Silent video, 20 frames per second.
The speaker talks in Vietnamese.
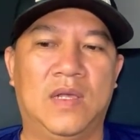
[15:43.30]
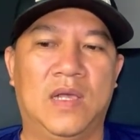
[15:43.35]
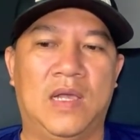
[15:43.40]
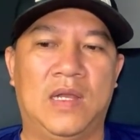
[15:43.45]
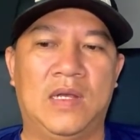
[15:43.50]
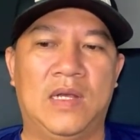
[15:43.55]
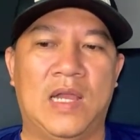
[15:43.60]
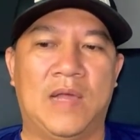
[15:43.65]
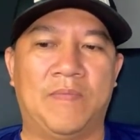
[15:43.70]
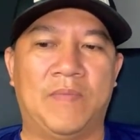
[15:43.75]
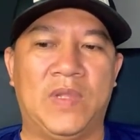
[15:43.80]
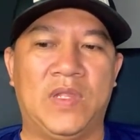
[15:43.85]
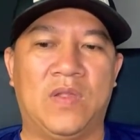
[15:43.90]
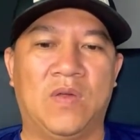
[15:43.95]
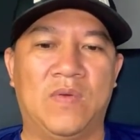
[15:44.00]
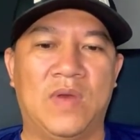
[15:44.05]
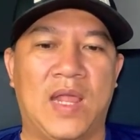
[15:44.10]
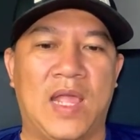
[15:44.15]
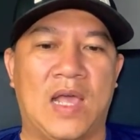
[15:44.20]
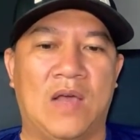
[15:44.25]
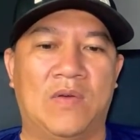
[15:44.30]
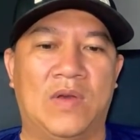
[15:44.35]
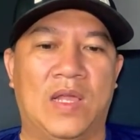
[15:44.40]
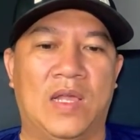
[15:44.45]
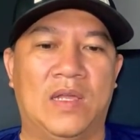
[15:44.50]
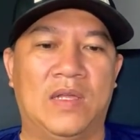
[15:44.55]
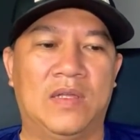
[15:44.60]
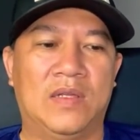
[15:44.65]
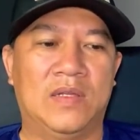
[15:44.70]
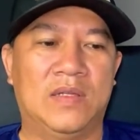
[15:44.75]
ảnh nằm ở chỗ nào
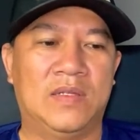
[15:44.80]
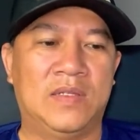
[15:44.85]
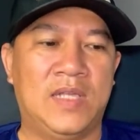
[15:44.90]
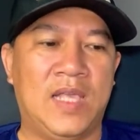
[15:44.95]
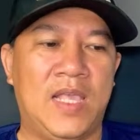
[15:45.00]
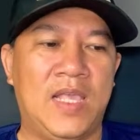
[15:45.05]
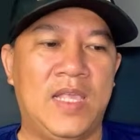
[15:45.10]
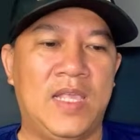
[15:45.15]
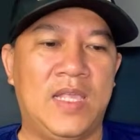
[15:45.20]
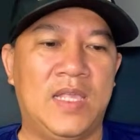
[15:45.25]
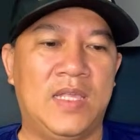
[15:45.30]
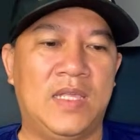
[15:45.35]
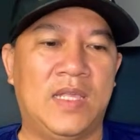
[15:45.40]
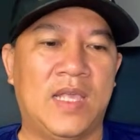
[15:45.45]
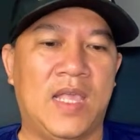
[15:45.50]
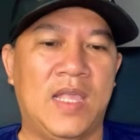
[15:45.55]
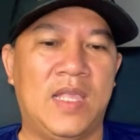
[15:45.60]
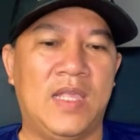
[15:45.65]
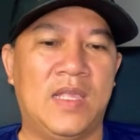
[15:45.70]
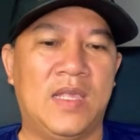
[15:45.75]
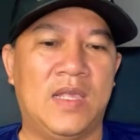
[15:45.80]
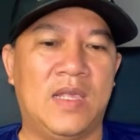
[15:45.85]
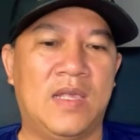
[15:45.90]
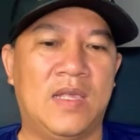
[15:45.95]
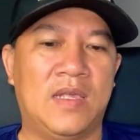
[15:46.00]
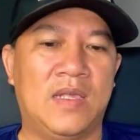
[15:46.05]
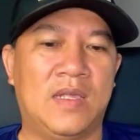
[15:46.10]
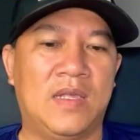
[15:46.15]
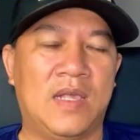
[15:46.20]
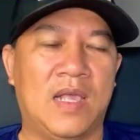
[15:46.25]
nè ngay ngay
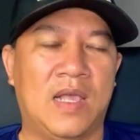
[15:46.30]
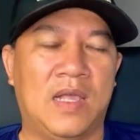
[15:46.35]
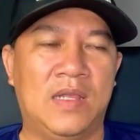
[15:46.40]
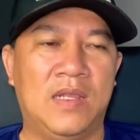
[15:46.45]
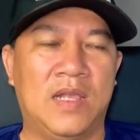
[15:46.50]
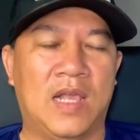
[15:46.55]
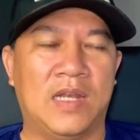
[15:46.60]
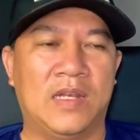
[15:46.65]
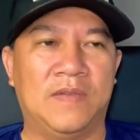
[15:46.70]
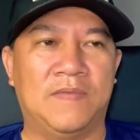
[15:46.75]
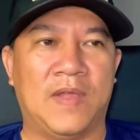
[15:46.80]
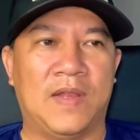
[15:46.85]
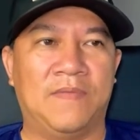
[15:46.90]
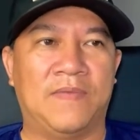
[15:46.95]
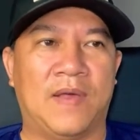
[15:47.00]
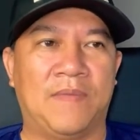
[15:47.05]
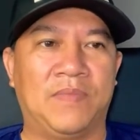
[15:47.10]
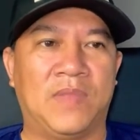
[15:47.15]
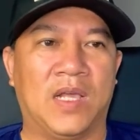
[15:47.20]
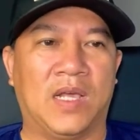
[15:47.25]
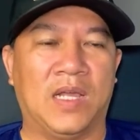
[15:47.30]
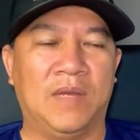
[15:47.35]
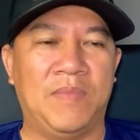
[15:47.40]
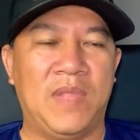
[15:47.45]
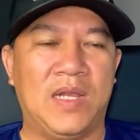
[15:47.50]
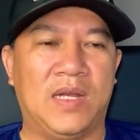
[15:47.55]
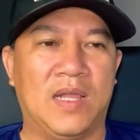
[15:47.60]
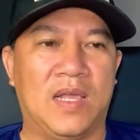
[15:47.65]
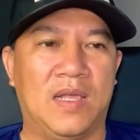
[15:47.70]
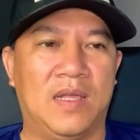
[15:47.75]
ờ, như anh anh Phạm trực anh
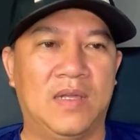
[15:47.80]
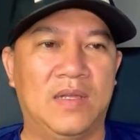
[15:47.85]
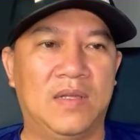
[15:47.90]
biết đó